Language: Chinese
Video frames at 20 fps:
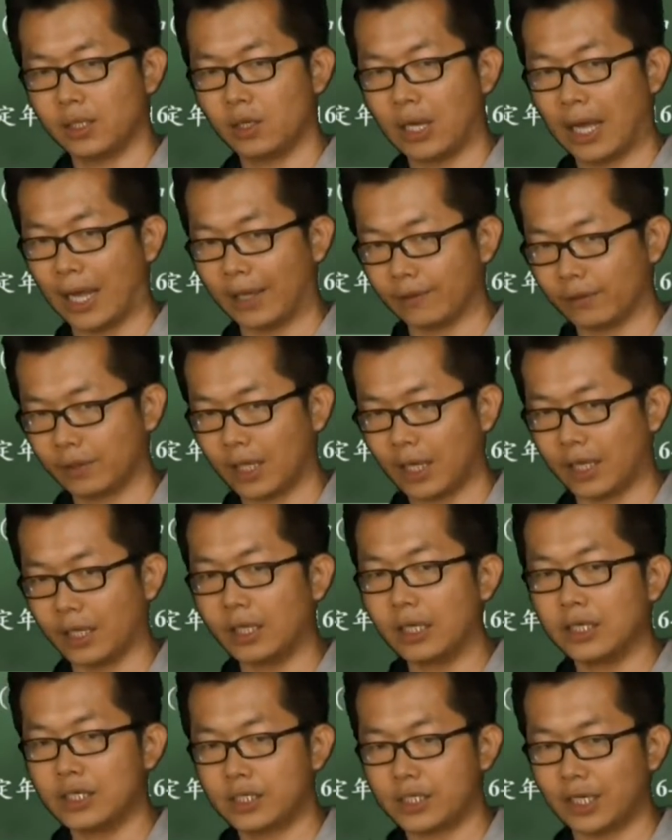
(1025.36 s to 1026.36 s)
跟寒
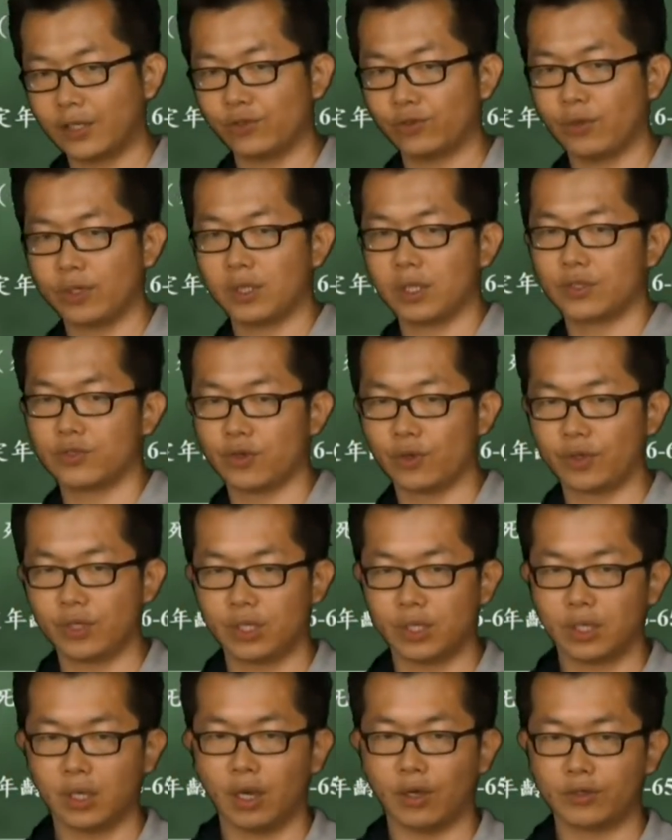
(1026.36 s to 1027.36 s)
带相对的
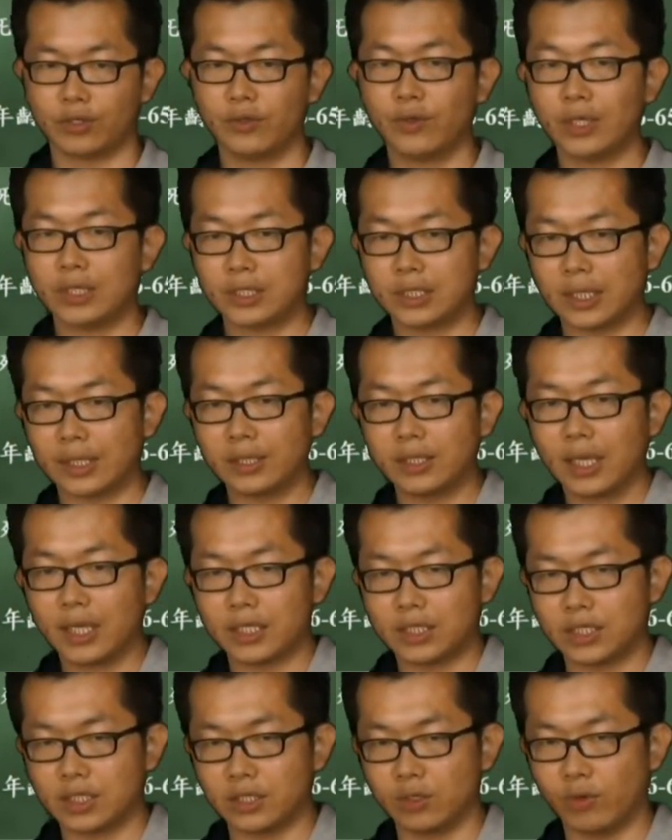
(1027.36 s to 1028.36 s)
容易，好，因为人
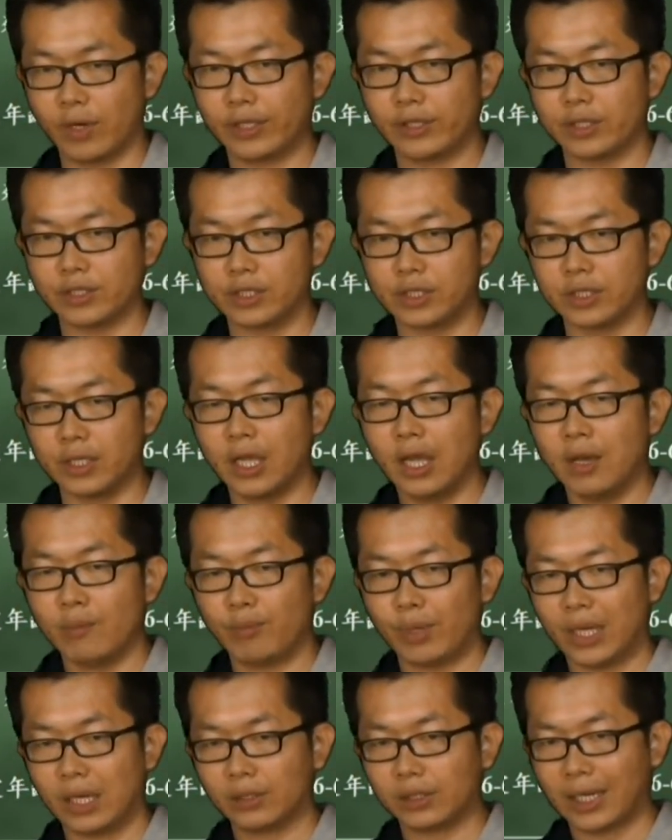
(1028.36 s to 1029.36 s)
类喜欢的是
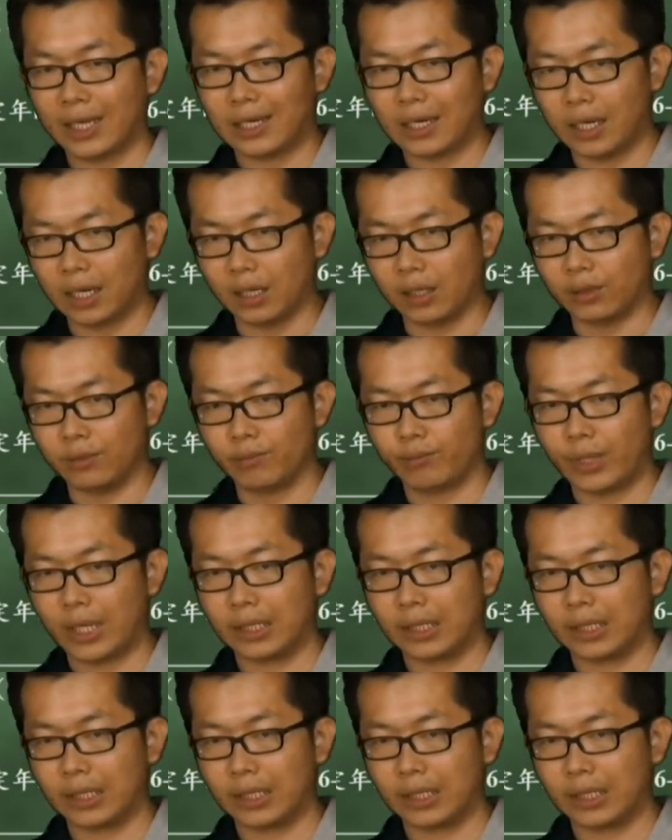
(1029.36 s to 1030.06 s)
不要太冷、